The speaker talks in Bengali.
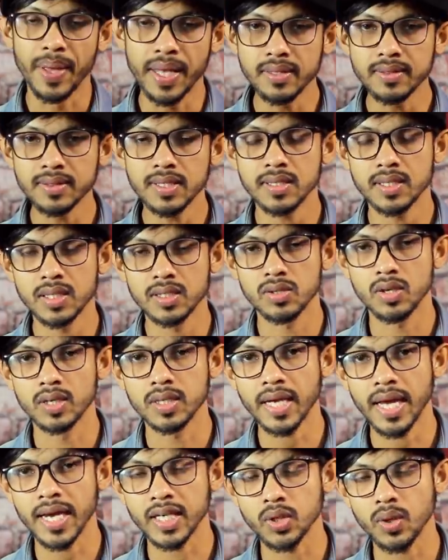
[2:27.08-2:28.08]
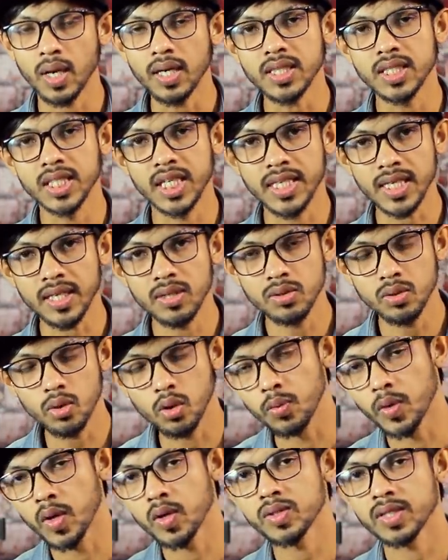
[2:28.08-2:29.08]
মেইন যে সেন্সরটা একশো আট সেটা কিন্তু
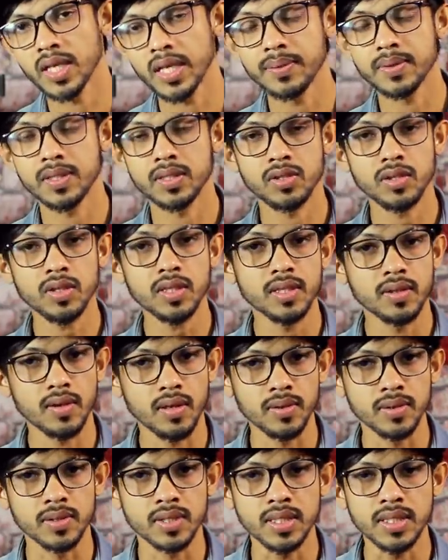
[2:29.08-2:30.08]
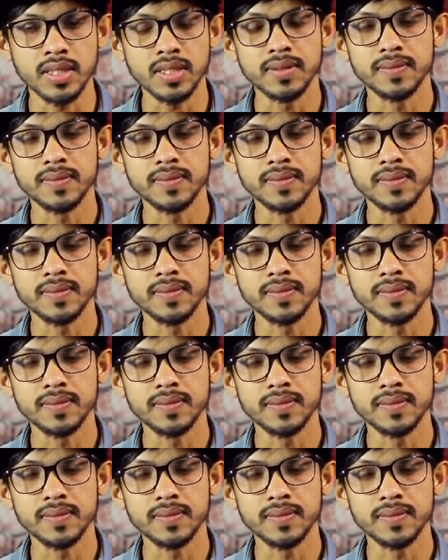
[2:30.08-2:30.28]
হুবহু সেম সেন্সর মধ্যেই দেওয়া হচ্ছে